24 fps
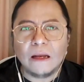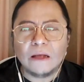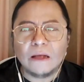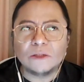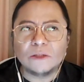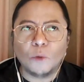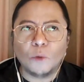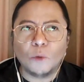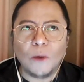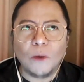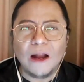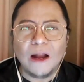
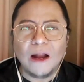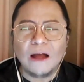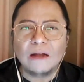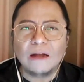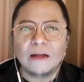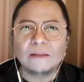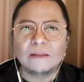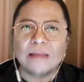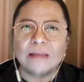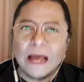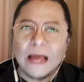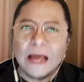So
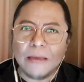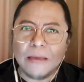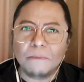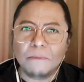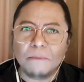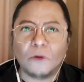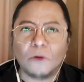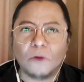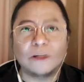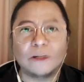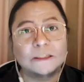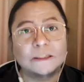walang time
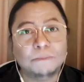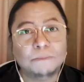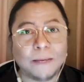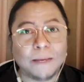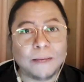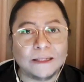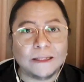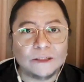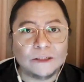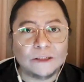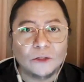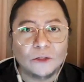or
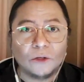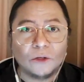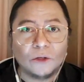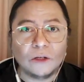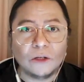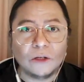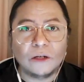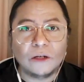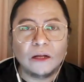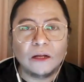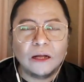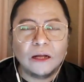space
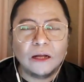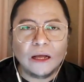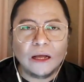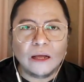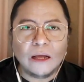yon.